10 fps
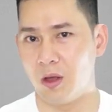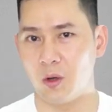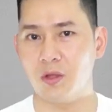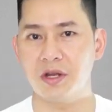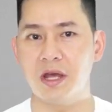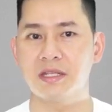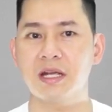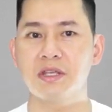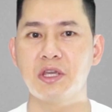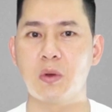Nói tới đây
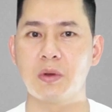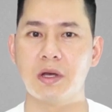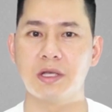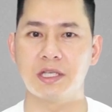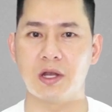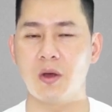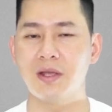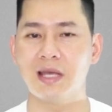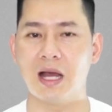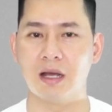chắc nhiều người sẽ
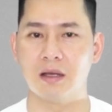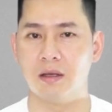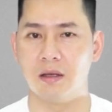nói rằng